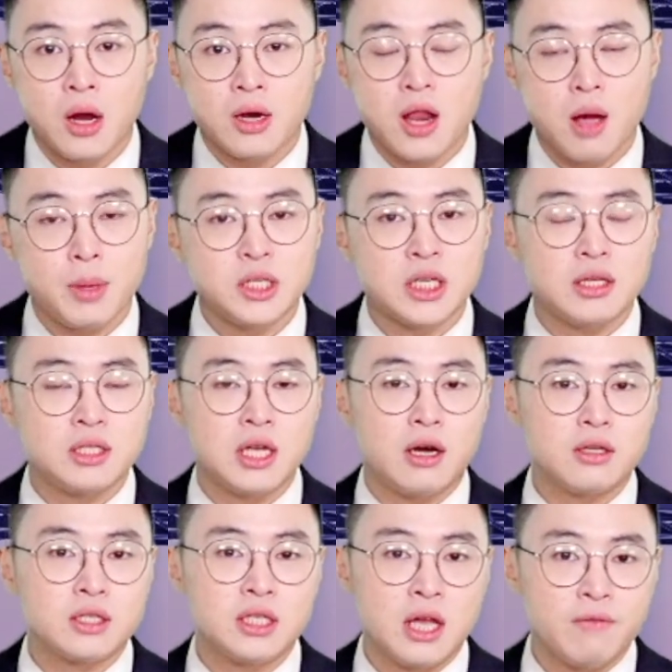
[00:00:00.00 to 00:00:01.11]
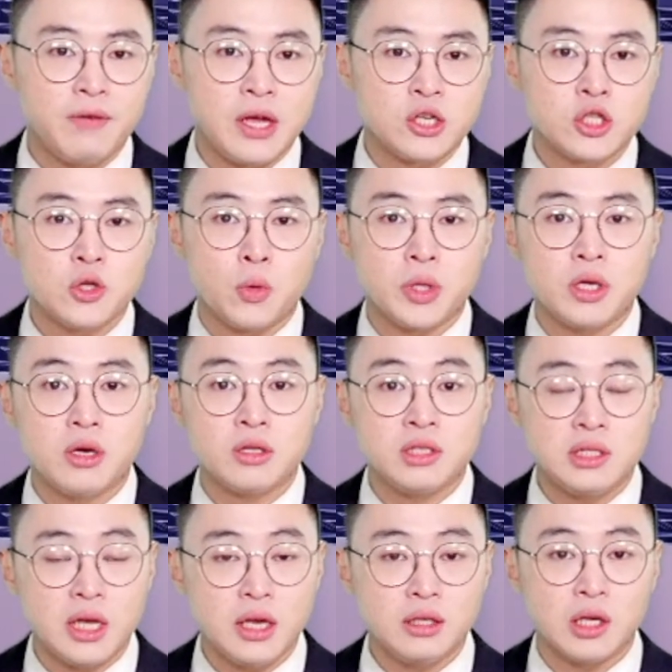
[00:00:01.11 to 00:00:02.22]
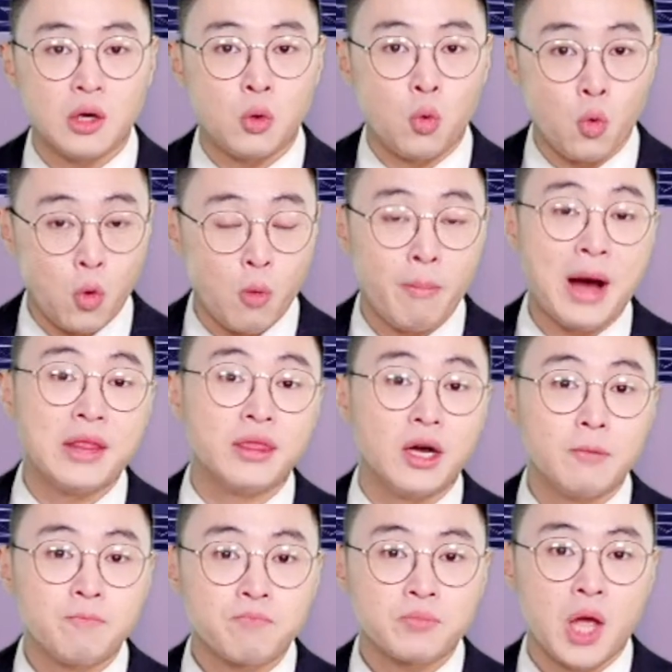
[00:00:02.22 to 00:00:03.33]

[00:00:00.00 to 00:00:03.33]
两名抢劫劫匪是有一个接应的伙伴的。